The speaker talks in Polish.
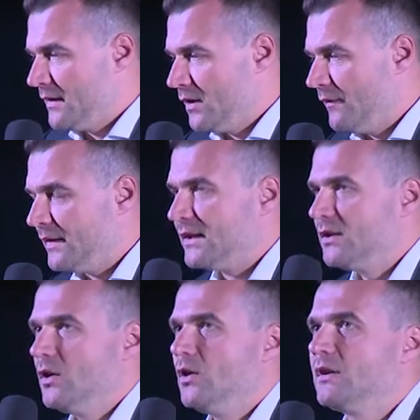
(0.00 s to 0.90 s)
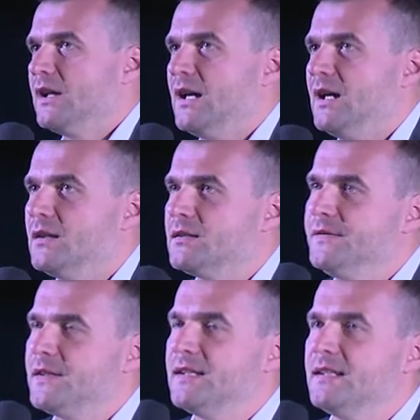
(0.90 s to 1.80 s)
nowa technologia,
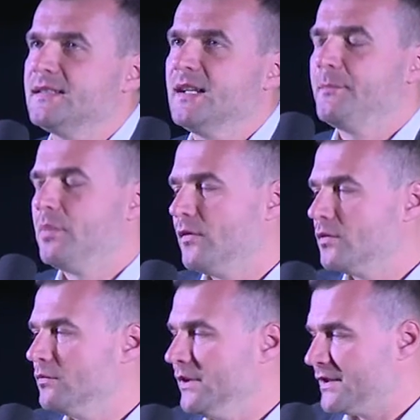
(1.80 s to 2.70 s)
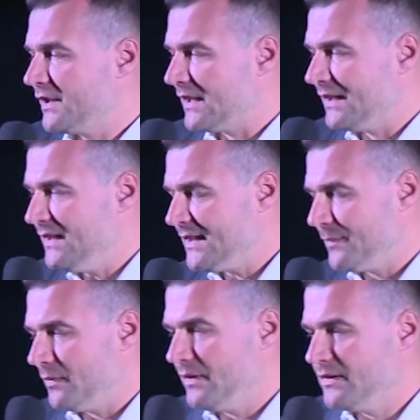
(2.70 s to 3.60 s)
cyfryzacja powoduje, że granice
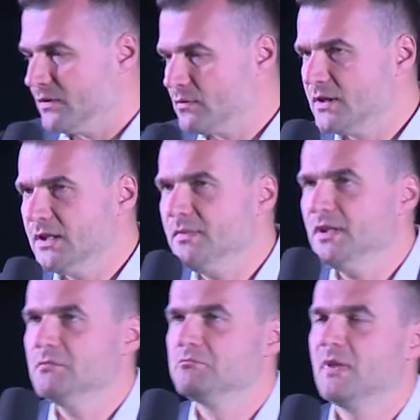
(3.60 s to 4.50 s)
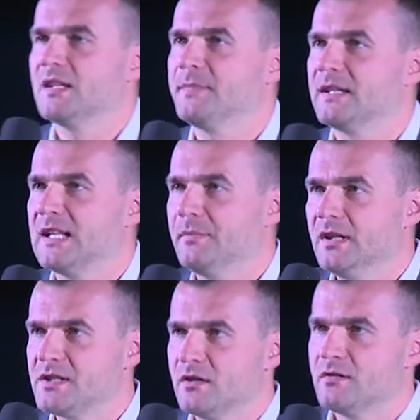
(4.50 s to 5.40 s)
pomiędzy różnymi aspektami
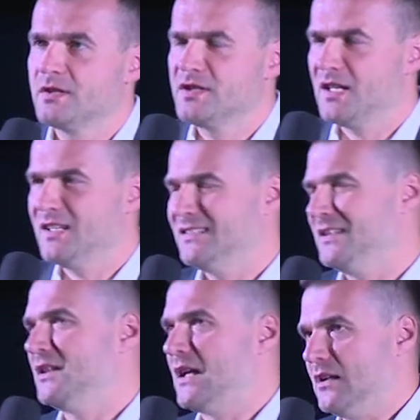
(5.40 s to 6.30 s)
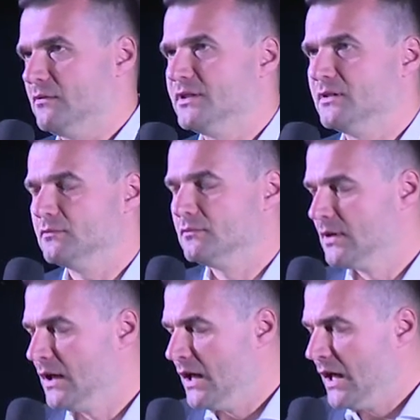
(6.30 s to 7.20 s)
naszego życia zacierają się.
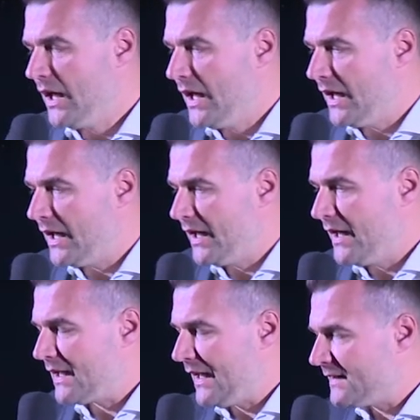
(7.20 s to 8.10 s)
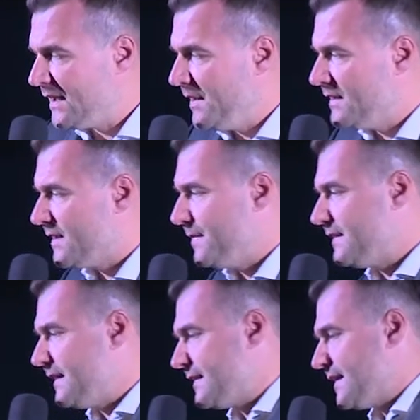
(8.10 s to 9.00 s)
E, relacje między
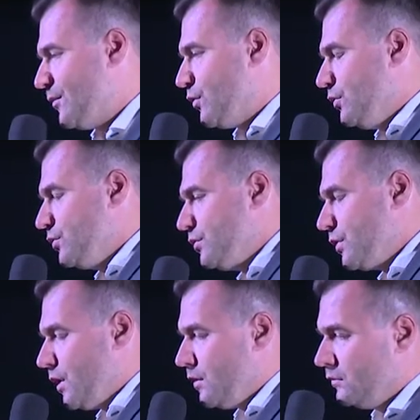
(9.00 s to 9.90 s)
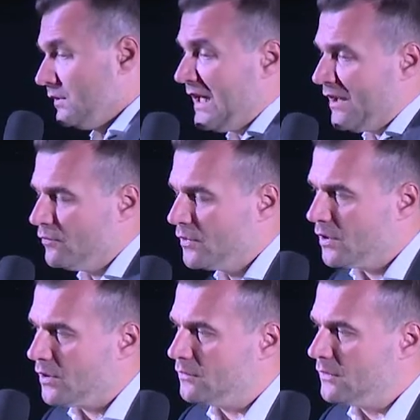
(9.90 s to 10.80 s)
biznesem, kulturą,
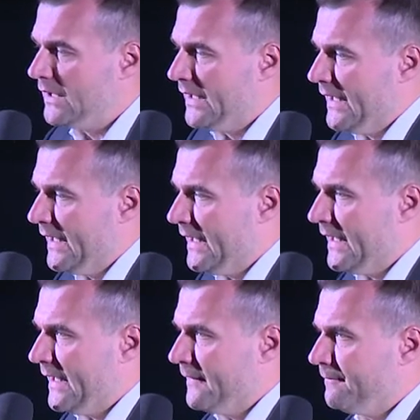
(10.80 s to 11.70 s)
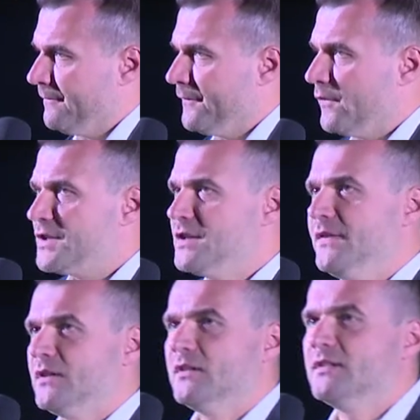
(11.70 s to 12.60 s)
nauką,
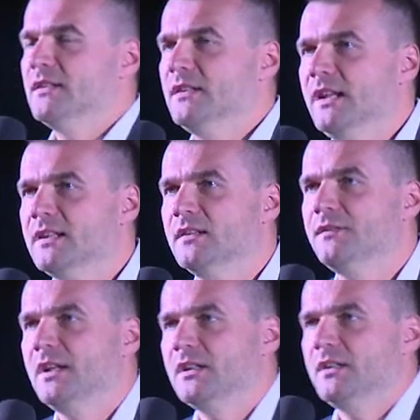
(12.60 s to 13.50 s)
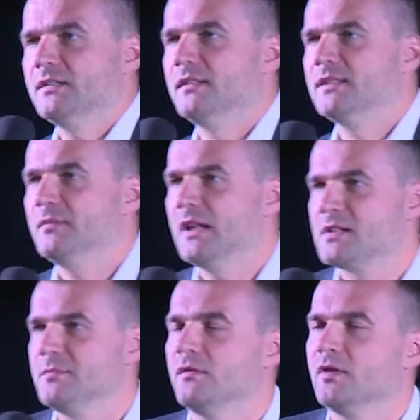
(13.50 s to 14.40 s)
właściwie to jest jeden wielki system
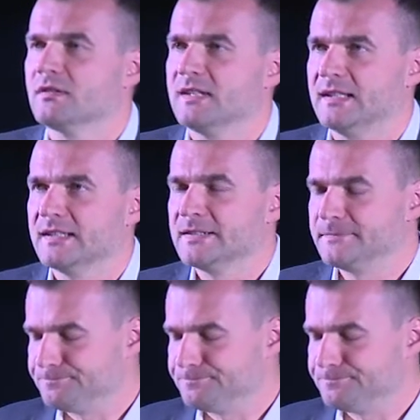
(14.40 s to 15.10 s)
naczyń powiązanych.